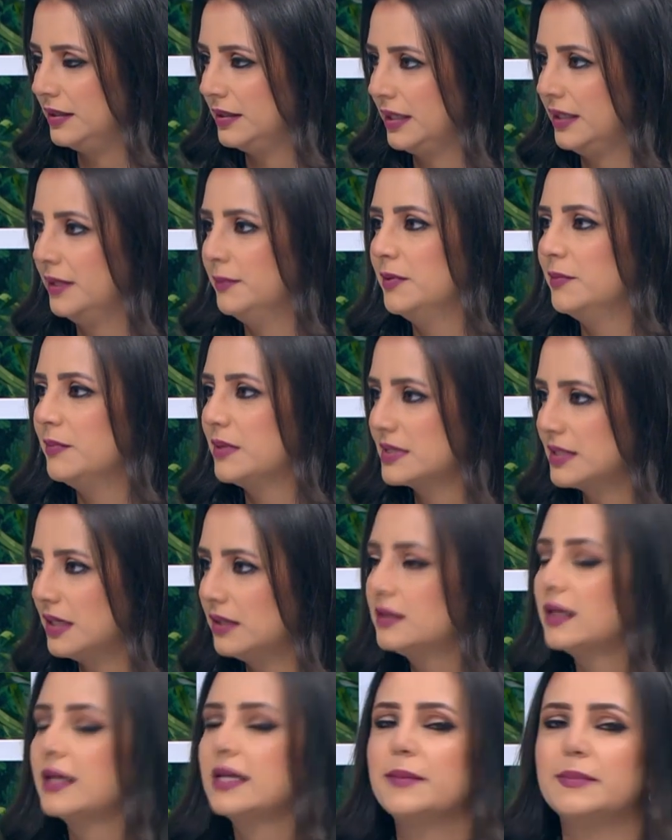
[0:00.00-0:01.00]
يعني من
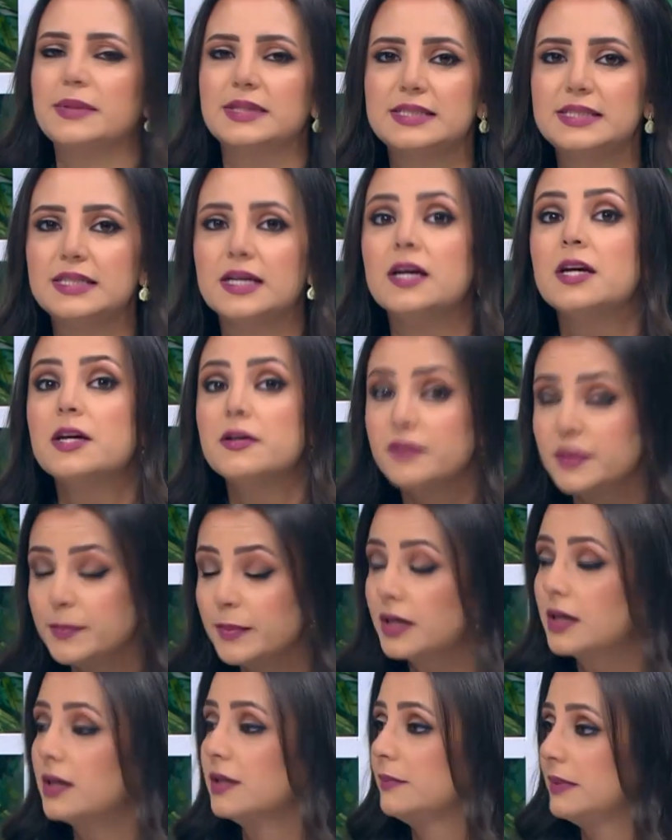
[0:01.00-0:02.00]
مصادر مصادر نباتيه في
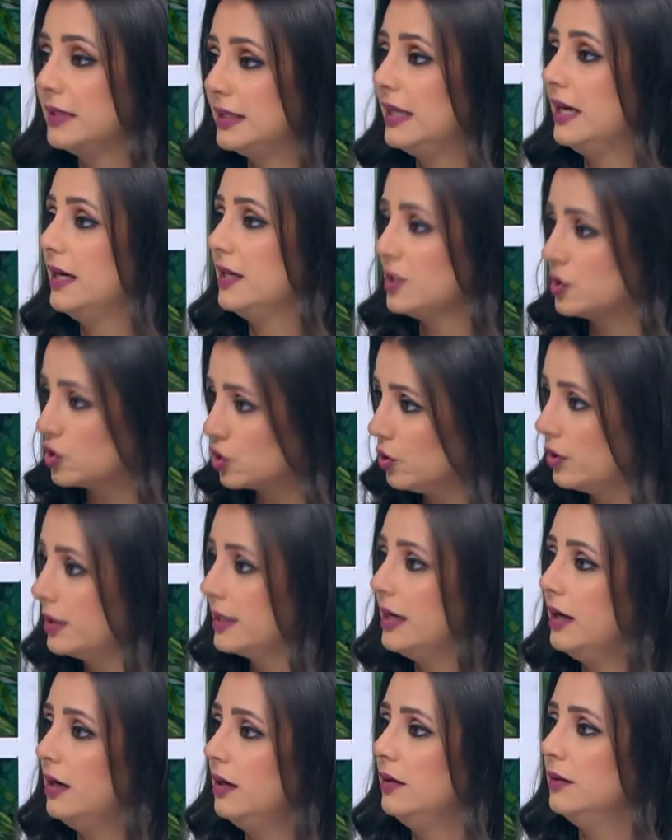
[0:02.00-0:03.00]
مرات بتلاقي
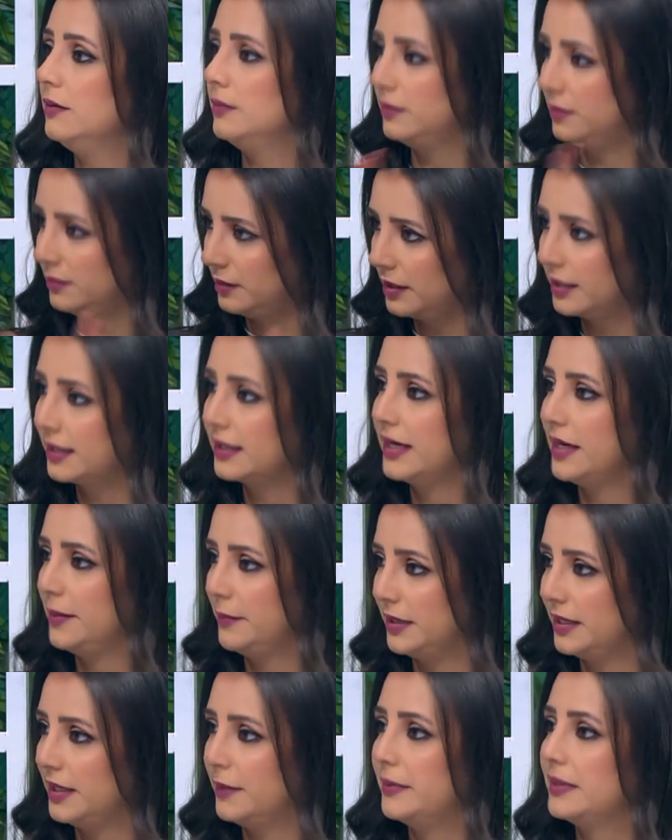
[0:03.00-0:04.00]
صويا والله كريمه,
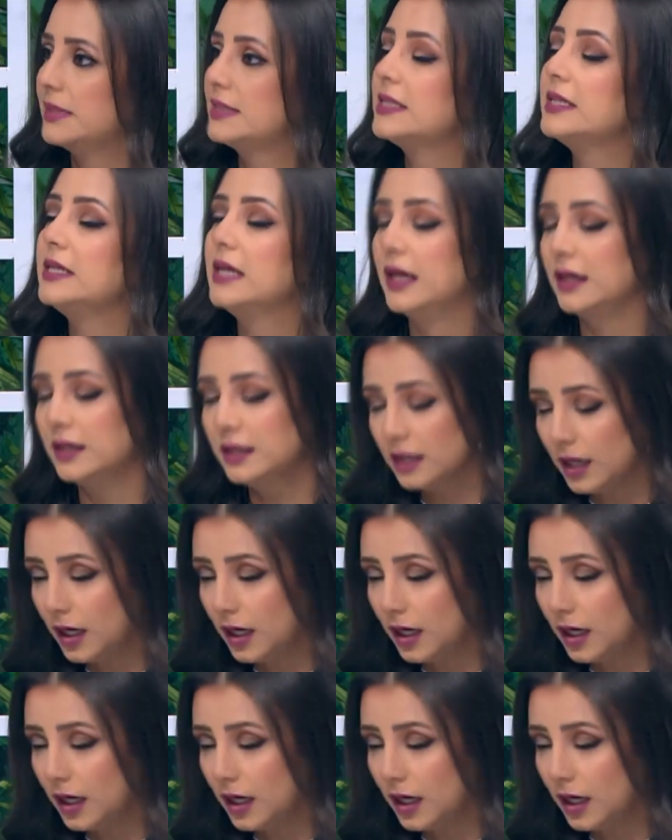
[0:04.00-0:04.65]
كريمة نباتيه صويا؟